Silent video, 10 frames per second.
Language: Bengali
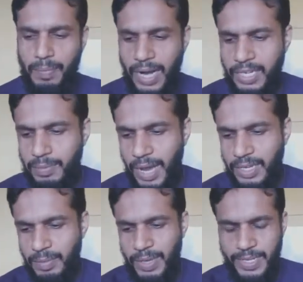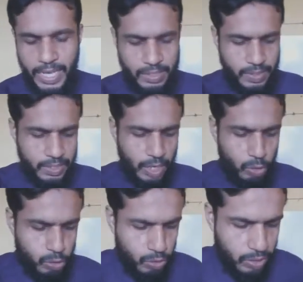বাড়ির বাইরে বেরিয়ে আসতে
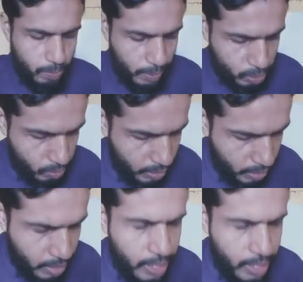সাহস করতে পারত না